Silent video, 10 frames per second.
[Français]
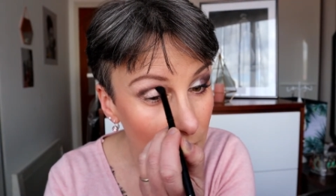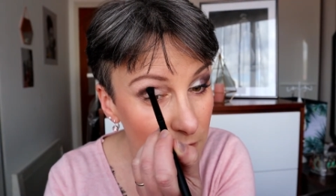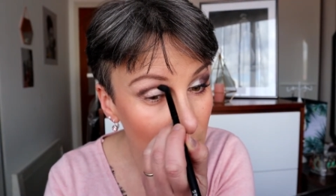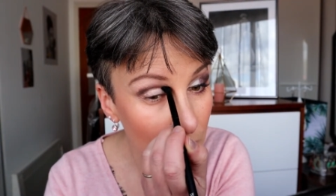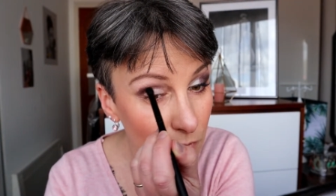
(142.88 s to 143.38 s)

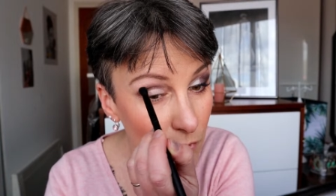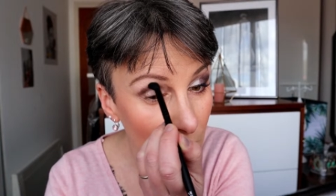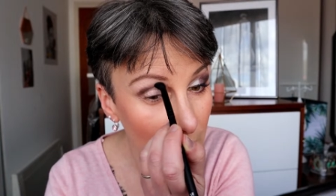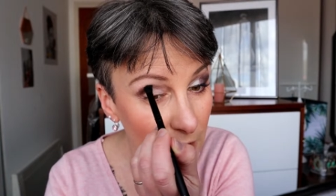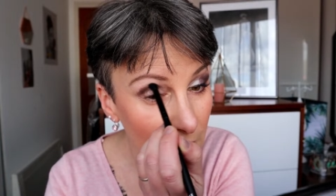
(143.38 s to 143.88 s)
Ça
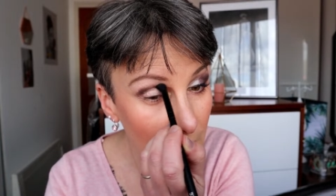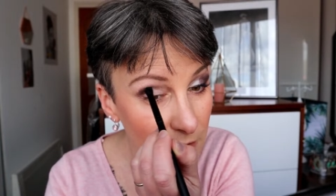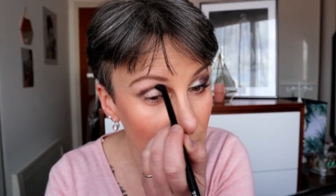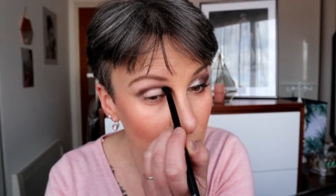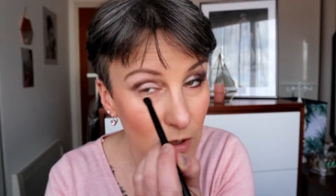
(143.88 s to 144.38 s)
vaut
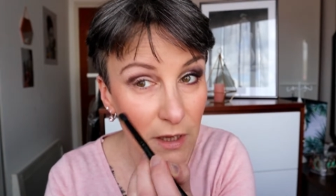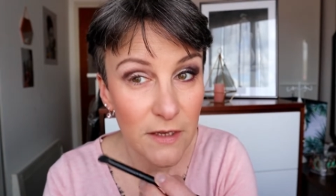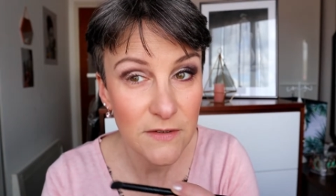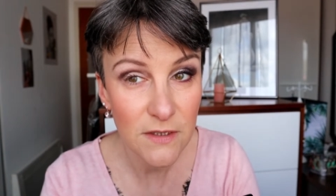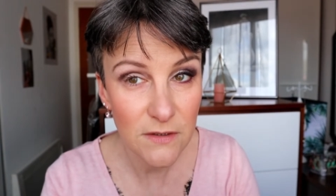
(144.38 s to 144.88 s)
les, ça vaut les
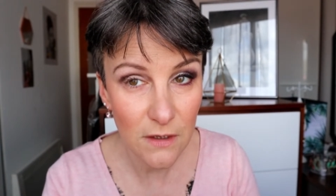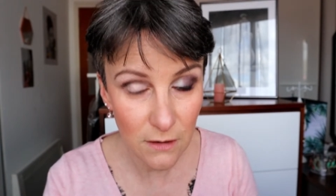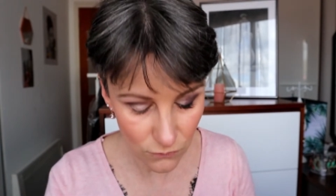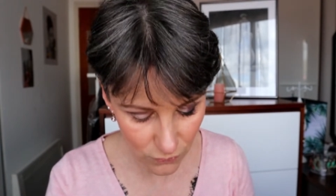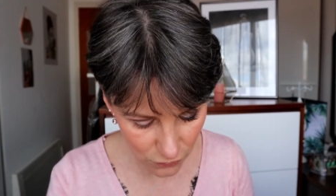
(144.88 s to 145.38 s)
Anastasia
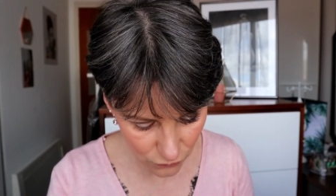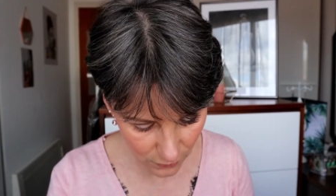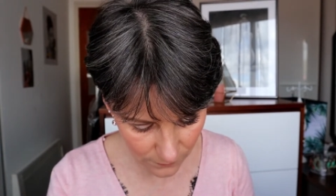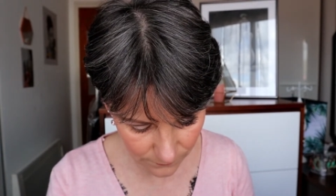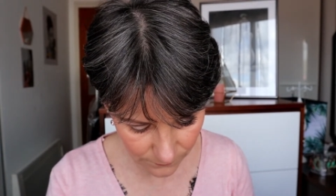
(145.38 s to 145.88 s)
hein, tous les
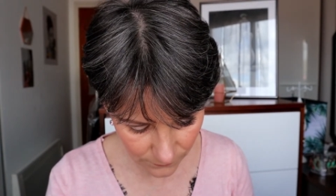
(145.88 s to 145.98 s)
jours. Hein.